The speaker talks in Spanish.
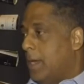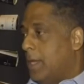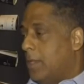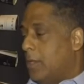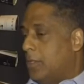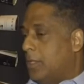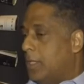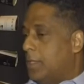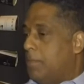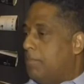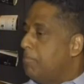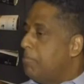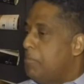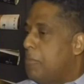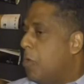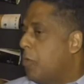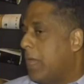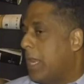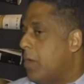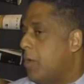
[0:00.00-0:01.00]
Entonces,
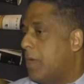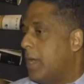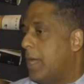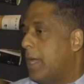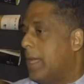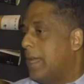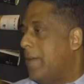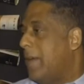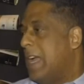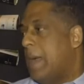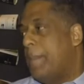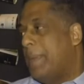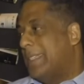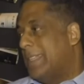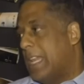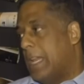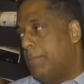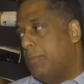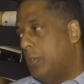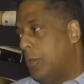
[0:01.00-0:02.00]
no creo que, vaya a
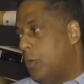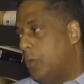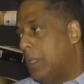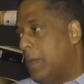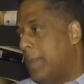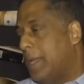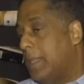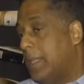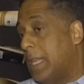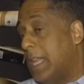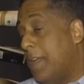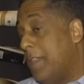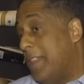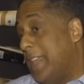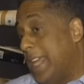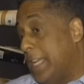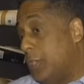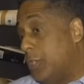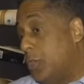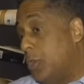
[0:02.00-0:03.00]
pasar absolutamente nada.
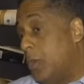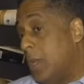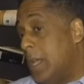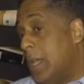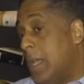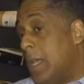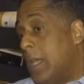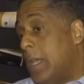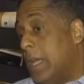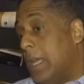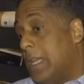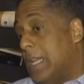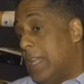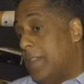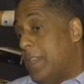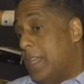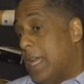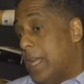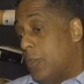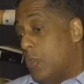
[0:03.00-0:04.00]
De hecho, el
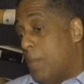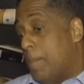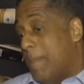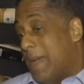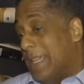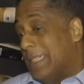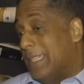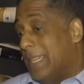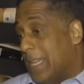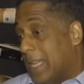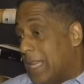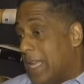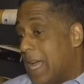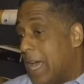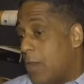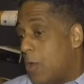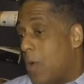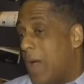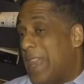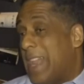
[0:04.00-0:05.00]
candidato más
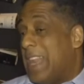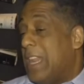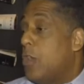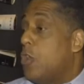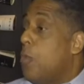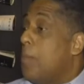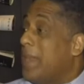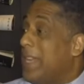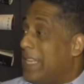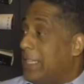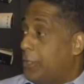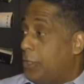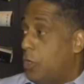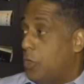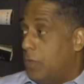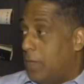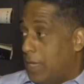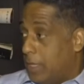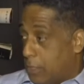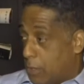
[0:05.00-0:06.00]
cercano a la
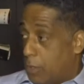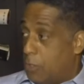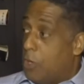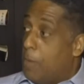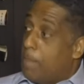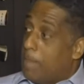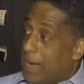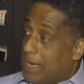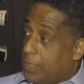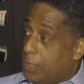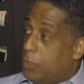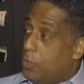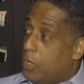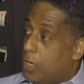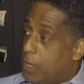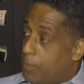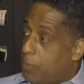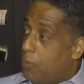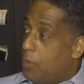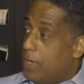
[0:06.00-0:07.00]
nominación dentro de los
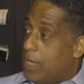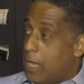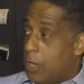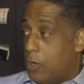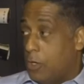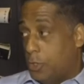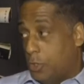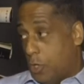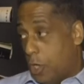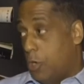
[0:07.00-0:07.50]
partidos republicanos es